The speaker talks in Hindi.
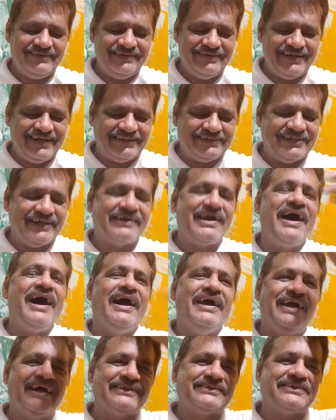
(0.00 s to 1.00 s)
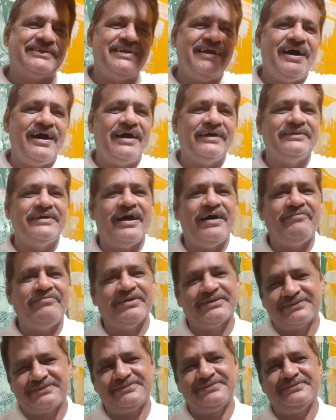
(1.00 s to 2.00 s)
न शिकायत न
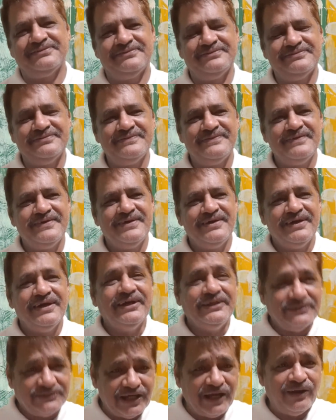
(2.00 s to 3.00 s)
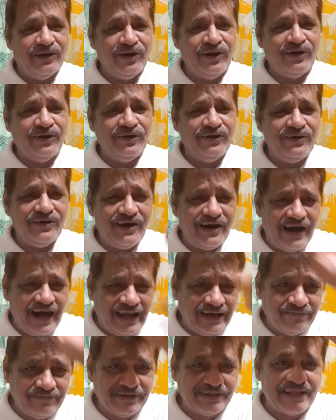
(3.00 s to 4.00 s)
अदावत चलो
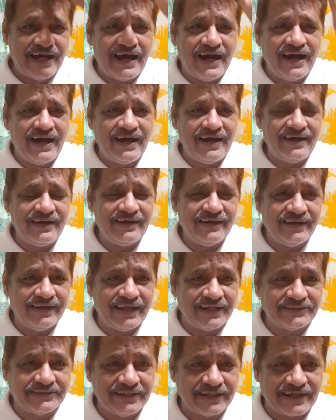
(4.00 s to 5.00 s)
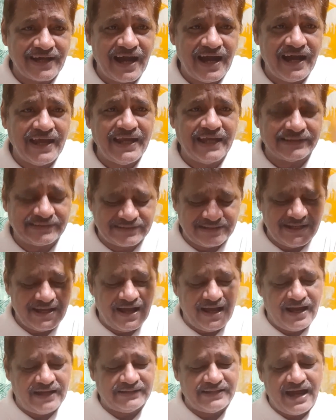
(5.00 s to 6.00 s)
अलविदा न शिकायत न
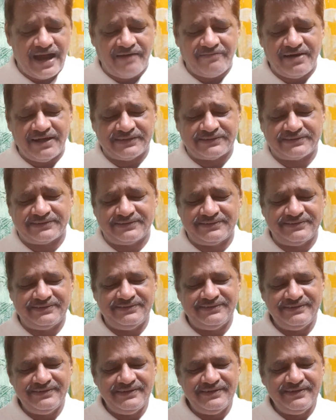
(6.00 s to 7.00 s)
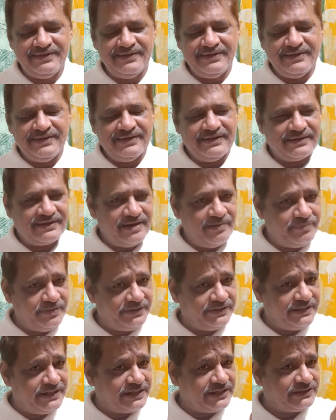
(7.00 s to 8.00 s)
अदावत कभी
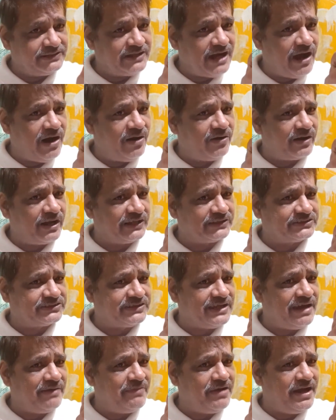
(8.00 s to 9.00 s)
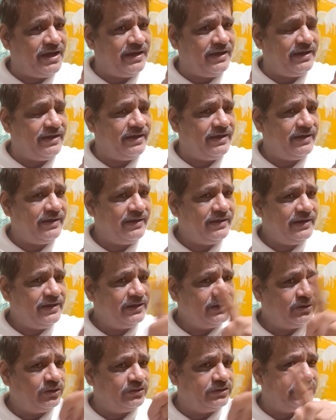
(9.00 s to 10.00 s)
दिख जाओ रास्ते में
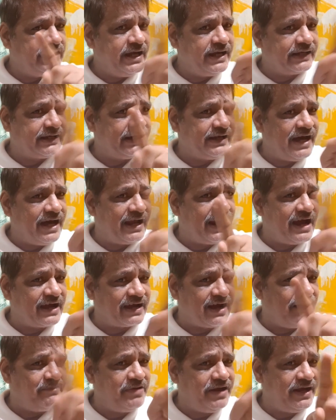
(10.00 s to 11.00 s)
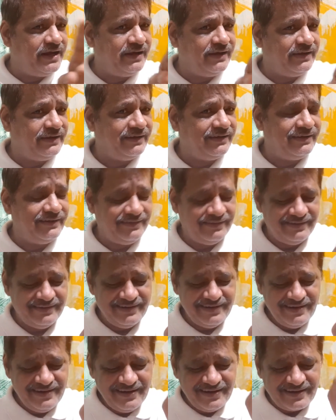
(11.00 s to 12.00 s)
तो देखना न कभी
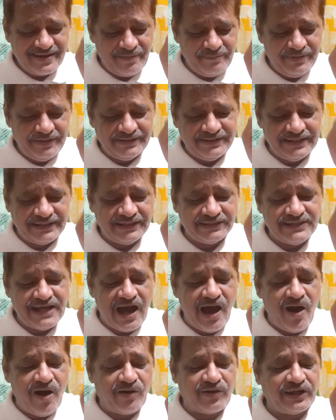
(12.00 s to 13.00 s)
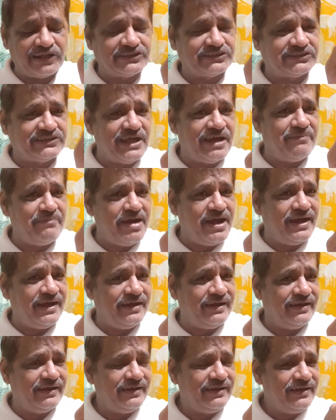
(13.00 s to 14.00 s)
कभी दिख जाओ रास्ते
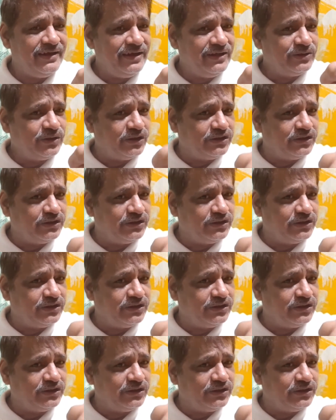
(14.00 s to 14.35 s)
में तो